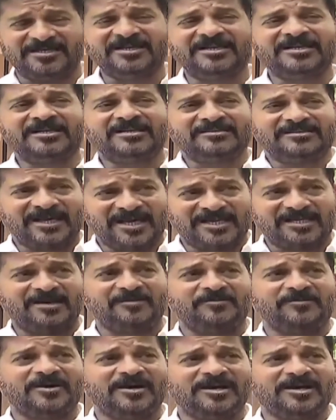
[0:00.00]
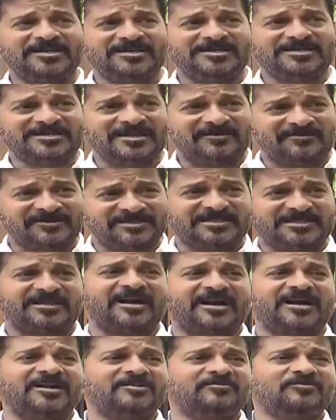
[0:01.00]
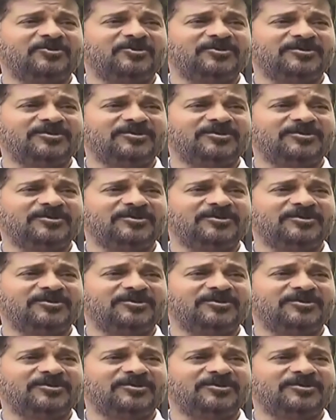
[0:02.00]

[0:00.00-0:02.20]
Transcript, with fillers: దాదాపుగా ఈ సంవత్సర కాలంలో